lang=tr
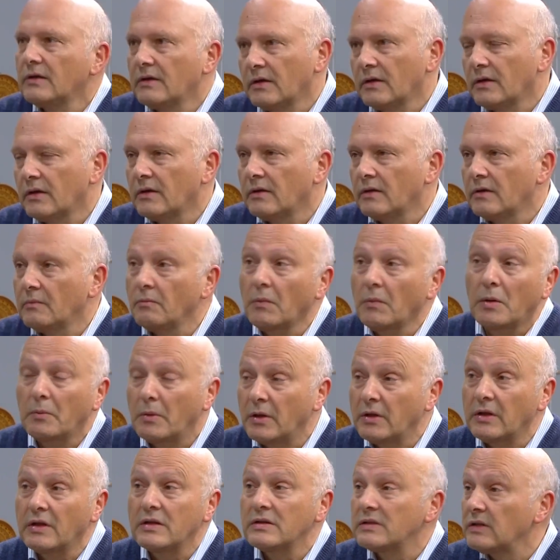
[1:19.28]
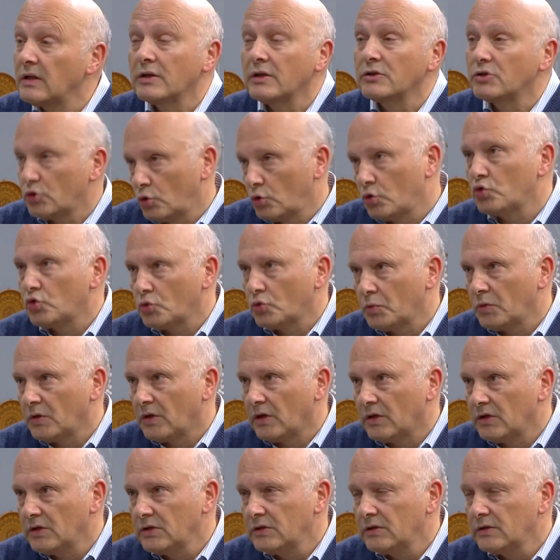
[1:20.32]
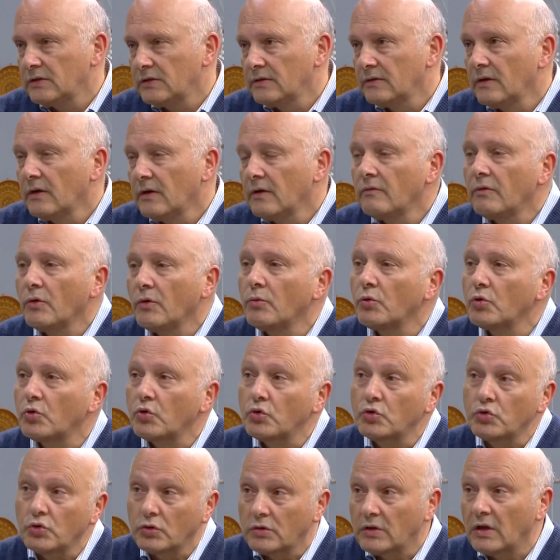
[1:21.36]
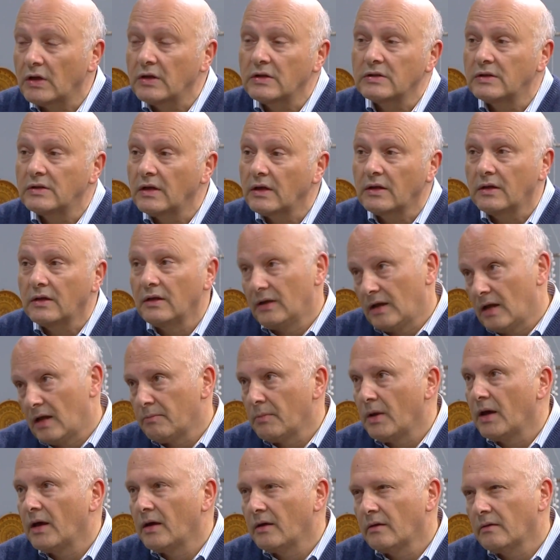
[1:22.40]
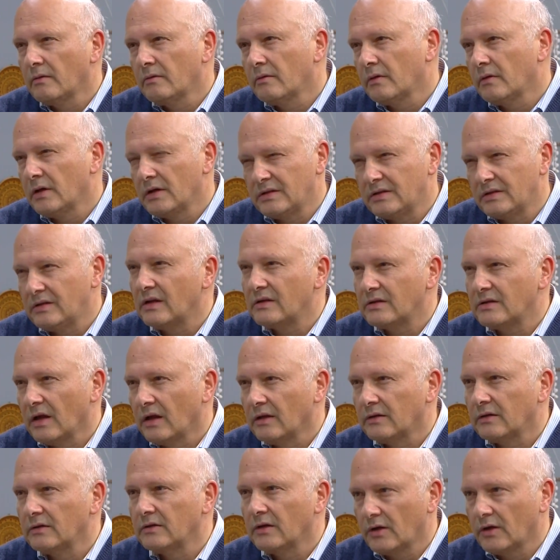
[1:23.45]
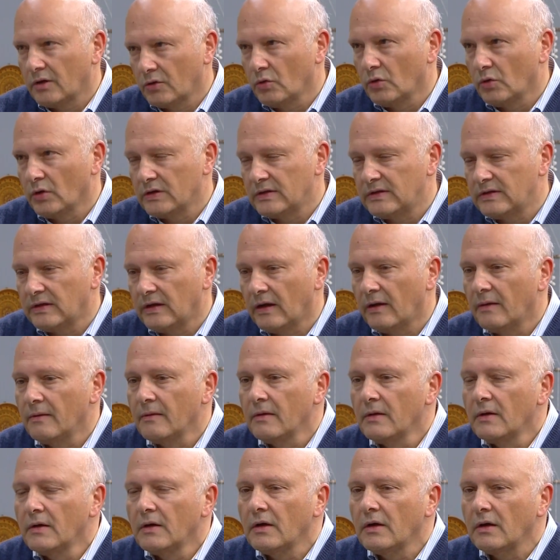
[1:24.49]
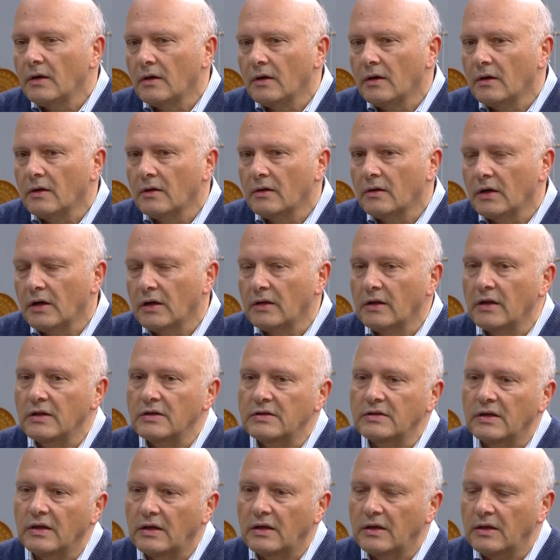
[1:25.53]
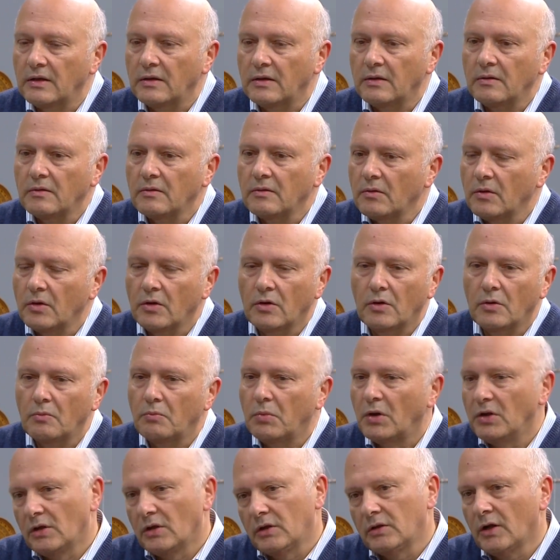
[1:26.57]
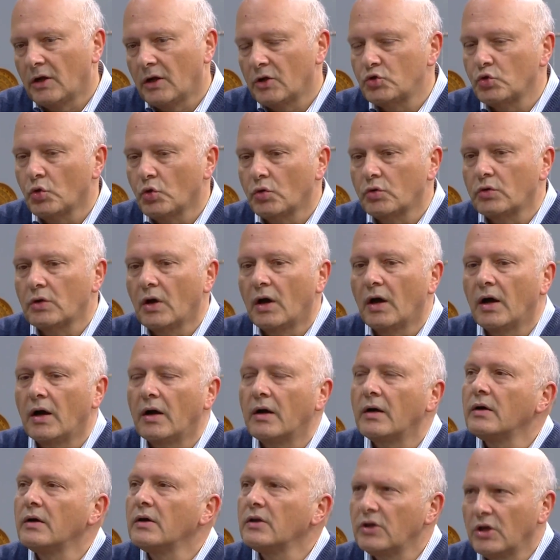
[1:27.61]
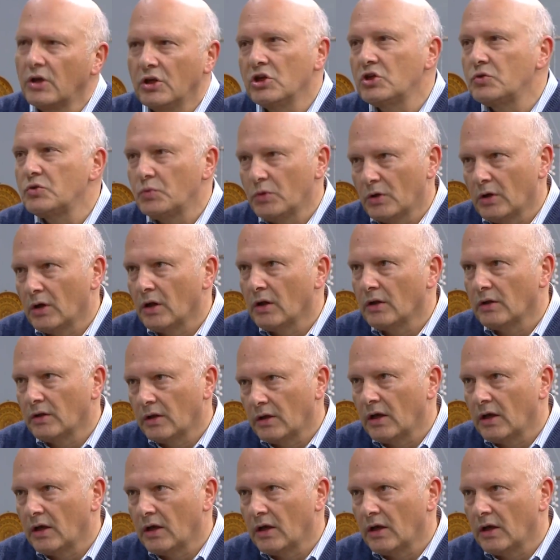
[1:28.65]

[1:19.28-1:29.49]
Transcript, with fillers: e, Marmara Denizi ne küçük bir deniz ve bu küçük denizde kirlenme e, sitesi altında. Dolayısıyla e, Karadeniz'deki e, balıklar çok daha geniş bir alanda